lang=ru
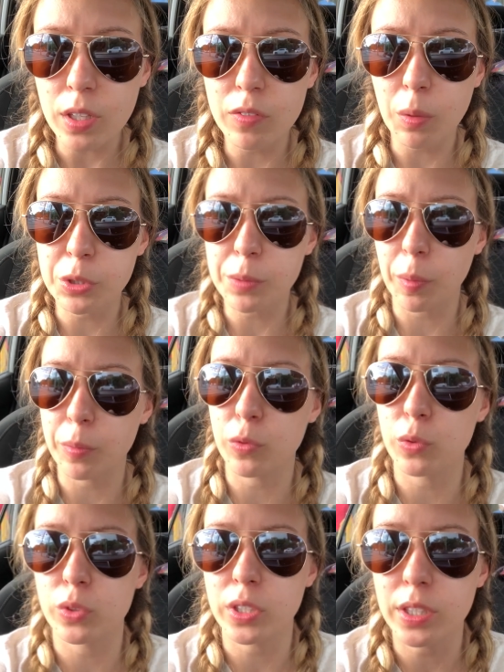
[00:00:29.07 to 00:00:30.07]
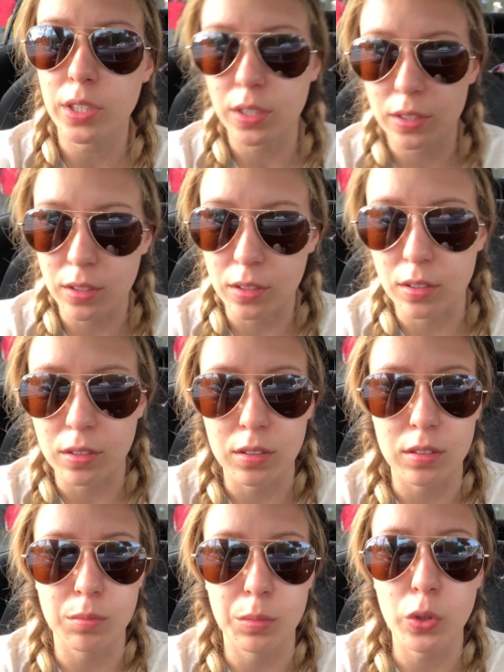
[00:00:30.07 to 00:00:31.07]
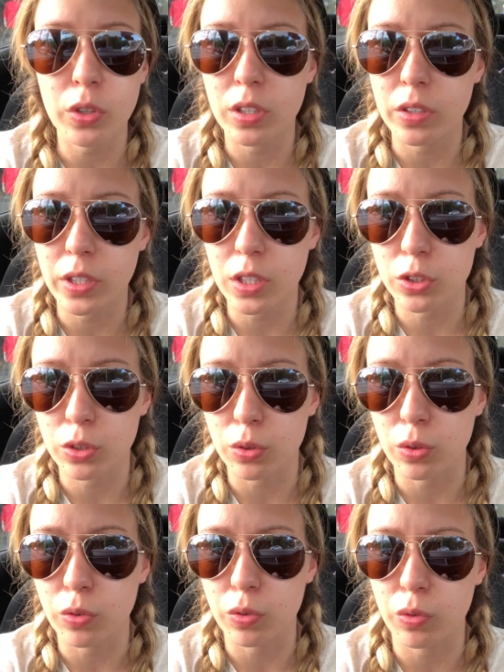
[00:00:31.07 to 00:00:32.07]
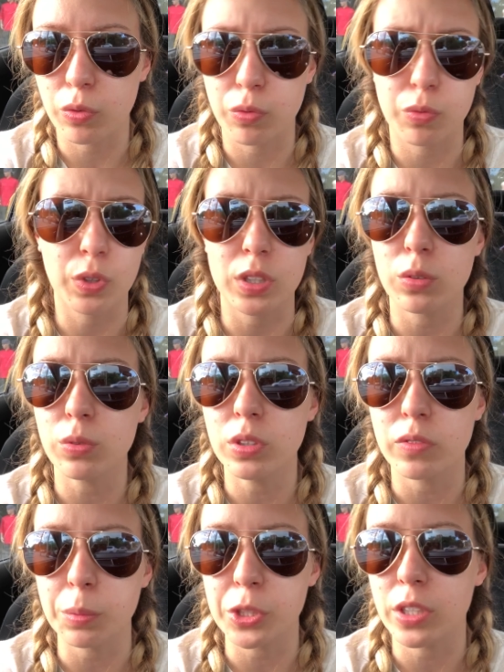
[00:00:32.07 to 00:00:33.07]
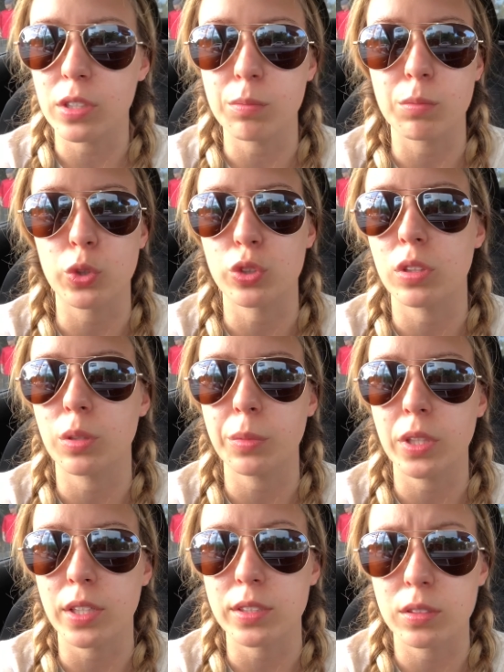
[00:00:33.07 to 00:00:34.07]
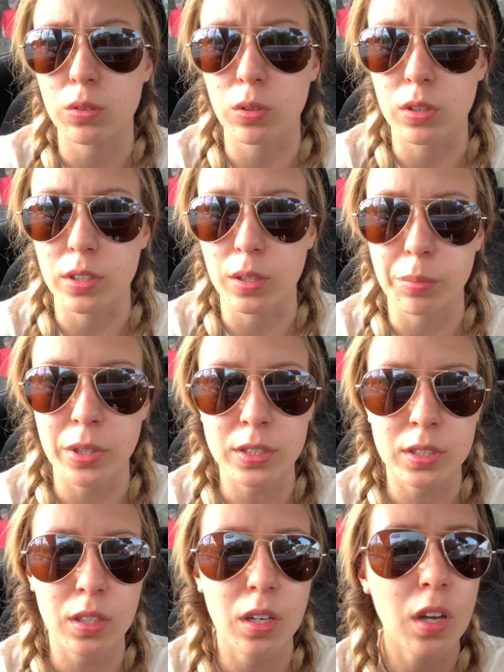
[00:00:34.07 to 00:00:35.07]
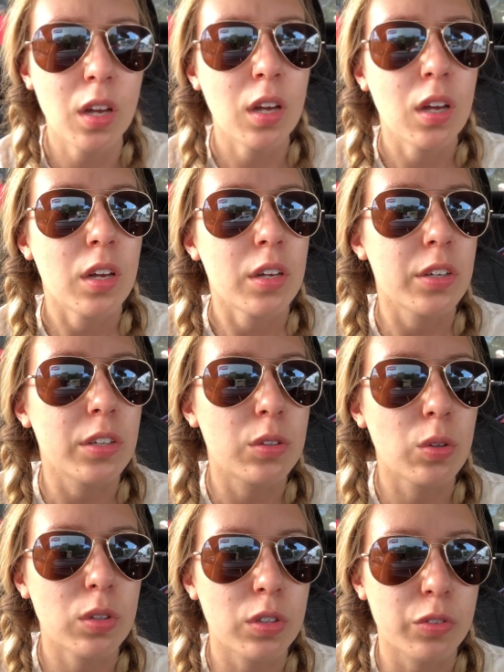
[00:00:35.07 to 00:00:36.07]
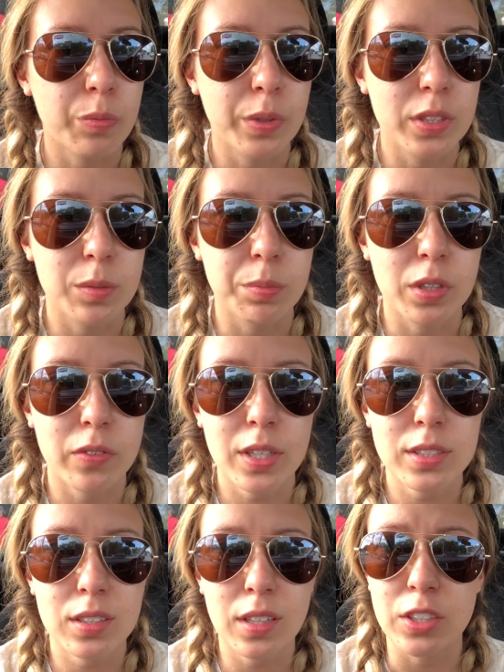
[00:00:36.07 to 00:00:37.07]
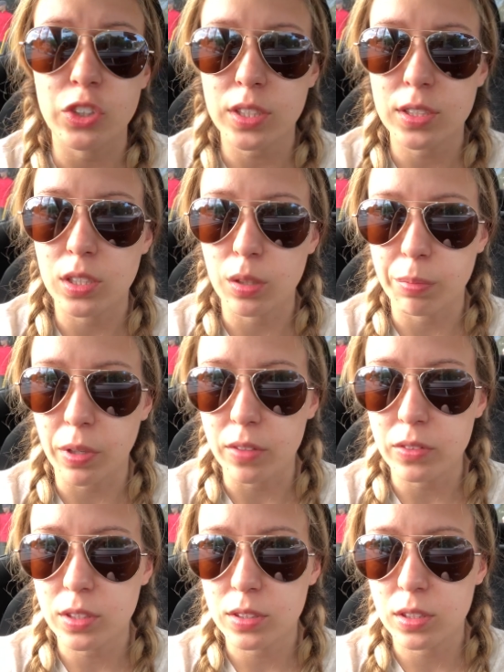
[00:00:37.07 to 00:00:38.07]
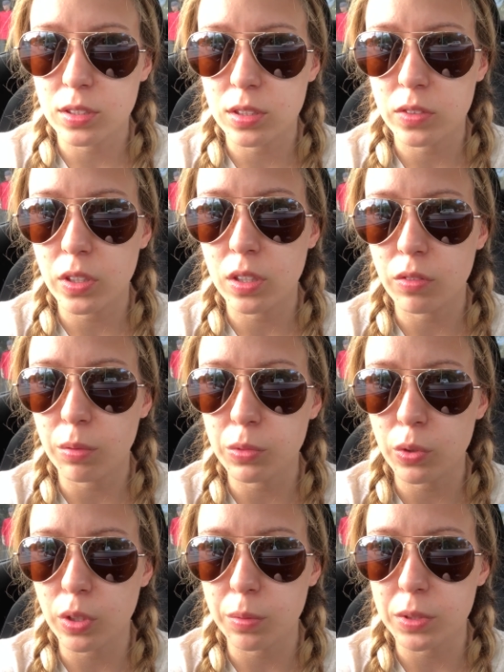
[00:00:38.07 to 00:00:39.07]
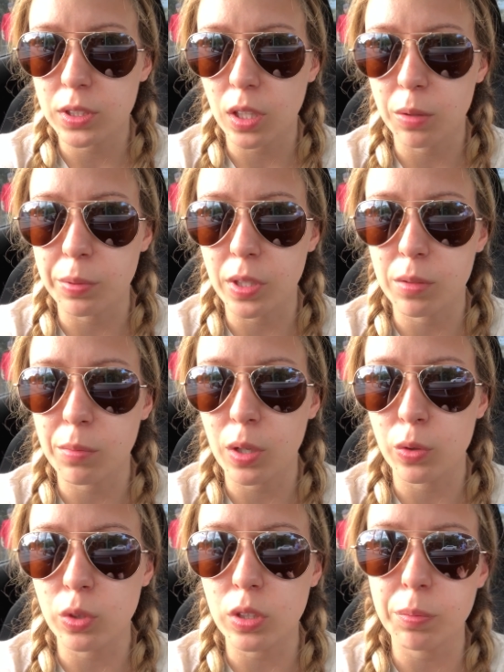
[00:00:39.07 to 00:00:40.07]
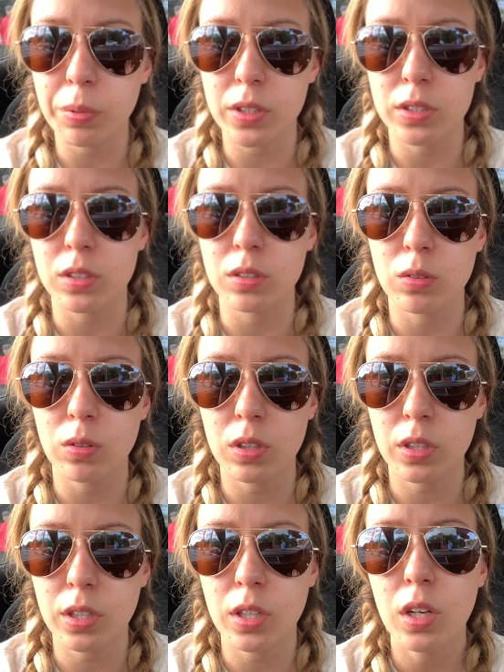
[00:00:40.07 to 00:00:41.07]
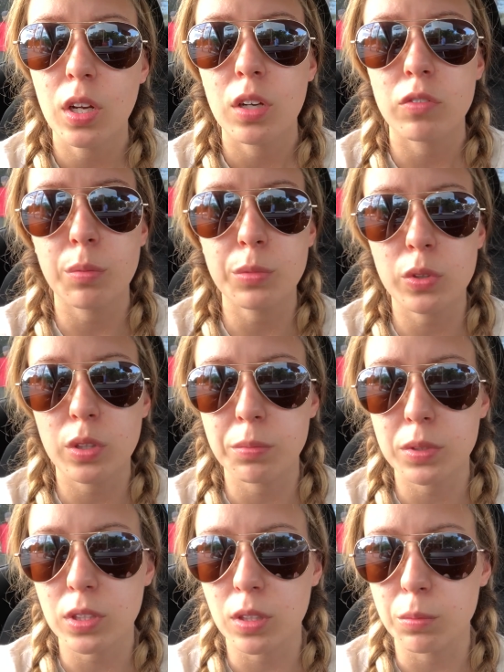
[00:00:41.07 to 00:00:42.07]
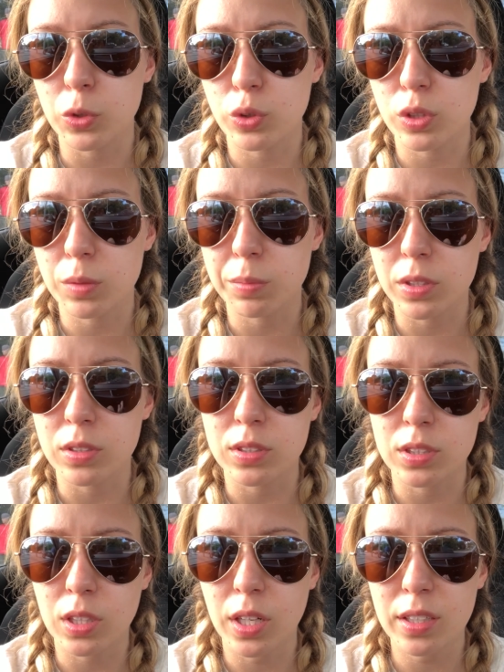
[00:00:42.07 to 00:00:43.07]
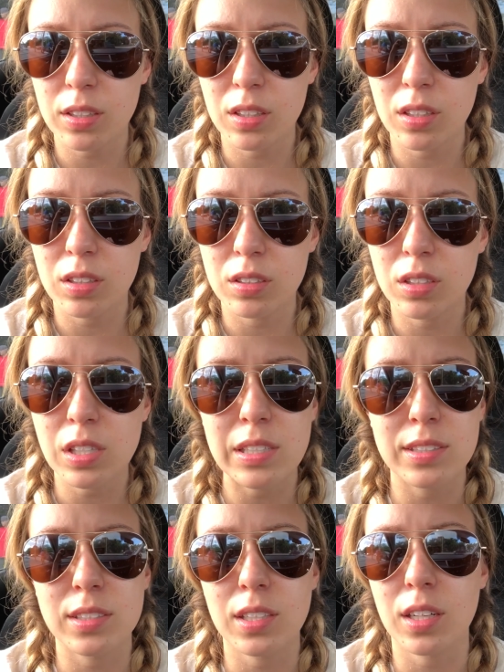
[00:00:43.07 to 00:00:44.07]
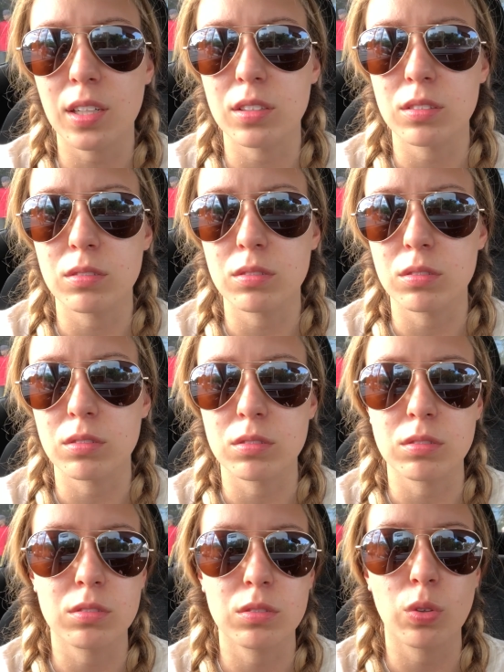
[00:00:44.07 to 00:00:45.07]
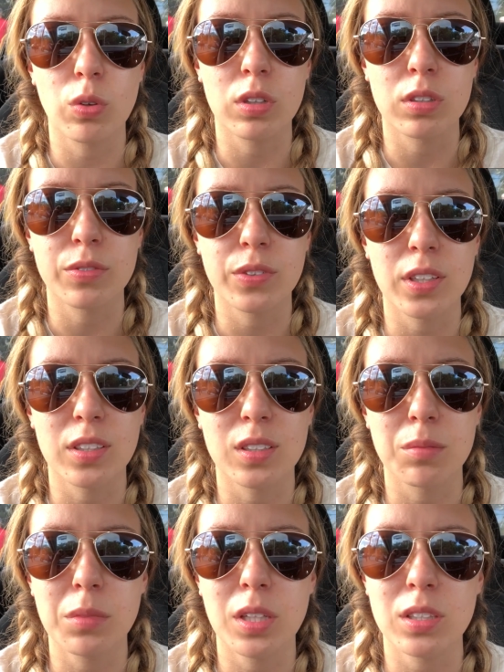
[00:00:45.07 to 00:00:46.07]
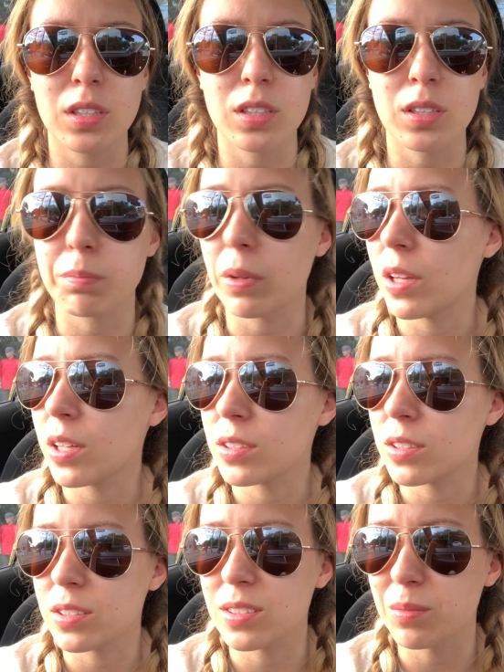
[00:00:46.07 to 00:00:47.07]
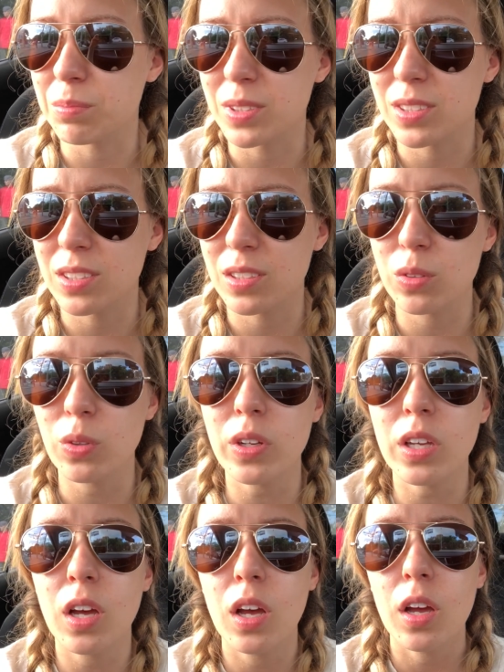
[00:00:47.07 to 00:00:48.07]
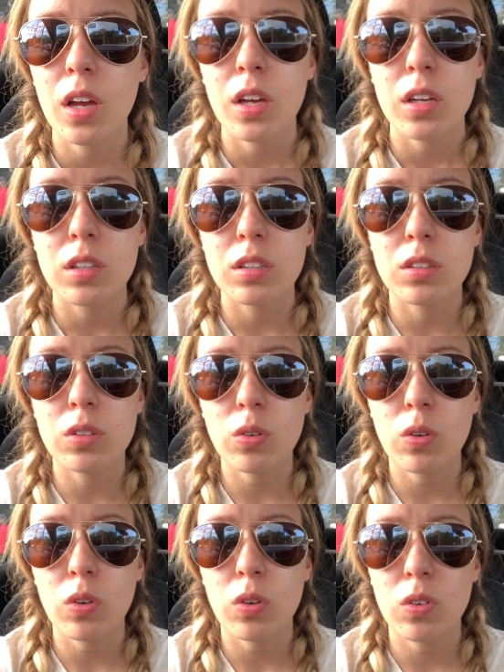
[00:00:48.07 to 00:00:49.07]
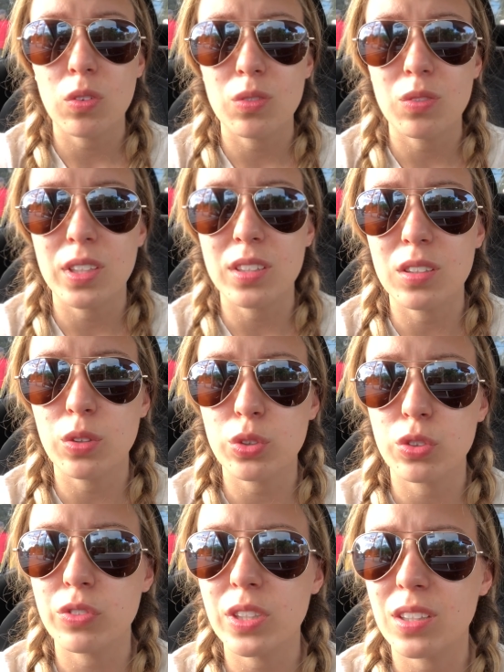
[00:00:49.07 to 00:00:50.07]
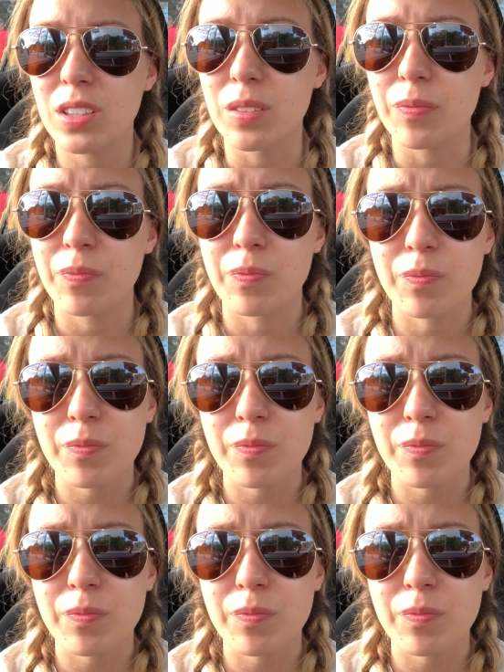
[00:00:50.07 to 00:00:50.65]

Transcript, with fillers: И вообще по поводу денег, э, многие говорят, что в Канкуне вообще не, можно не менять доллары на песо, и долларов, в принципе, хватит. Отчасти это правда. Здесь действительно во многих местах принимают и песо, и доллары. Во многих местах можно расплатиться картой. Нельзя э, только в каких-то мелких палатках типа с едой. Но это не очень выгодно